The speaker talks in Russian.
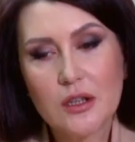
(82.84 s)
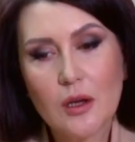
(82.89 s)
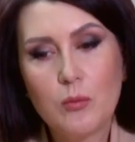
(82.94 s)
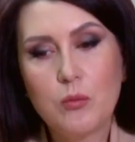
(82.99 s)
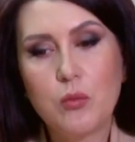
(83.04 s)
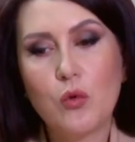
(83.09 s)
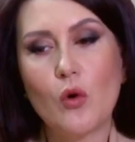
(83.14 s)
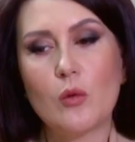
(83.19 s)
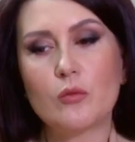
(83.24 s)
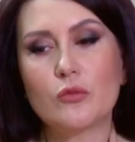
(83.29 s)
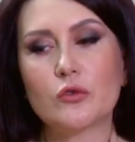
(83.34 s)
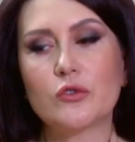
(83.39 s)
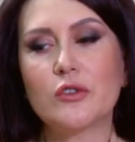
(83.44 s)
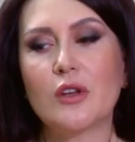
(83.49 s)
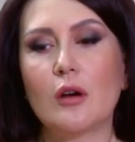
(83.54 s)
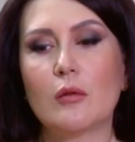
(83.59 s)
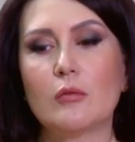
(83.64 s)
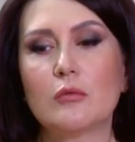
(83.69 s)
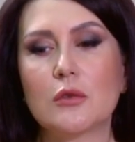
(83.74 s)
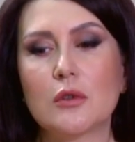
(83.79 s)
Я помню,
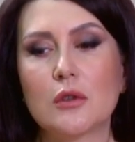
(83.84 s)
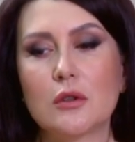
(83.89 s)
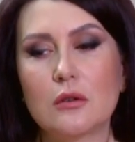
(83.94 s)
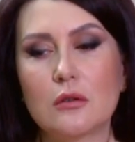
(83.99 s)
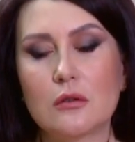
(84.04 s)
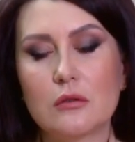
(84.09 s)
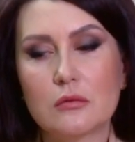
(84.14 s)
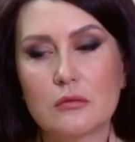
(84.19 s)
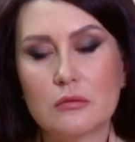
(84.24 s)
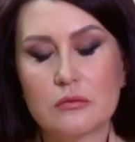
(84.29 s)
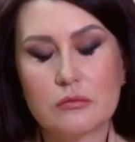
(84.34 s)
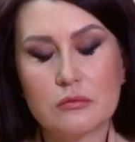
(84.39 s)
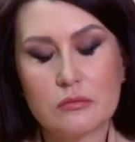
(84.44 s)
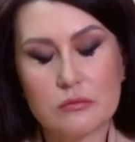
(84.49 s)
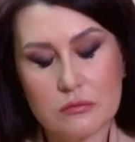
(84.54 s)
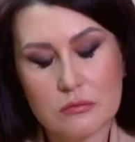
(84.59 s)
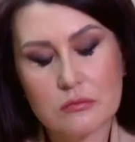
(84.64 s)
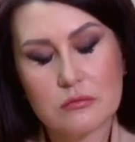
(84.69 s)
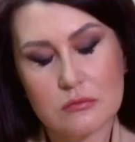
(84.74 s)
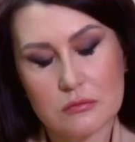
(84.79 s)
да. 8
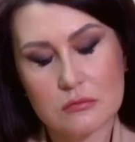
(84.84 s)
июня, в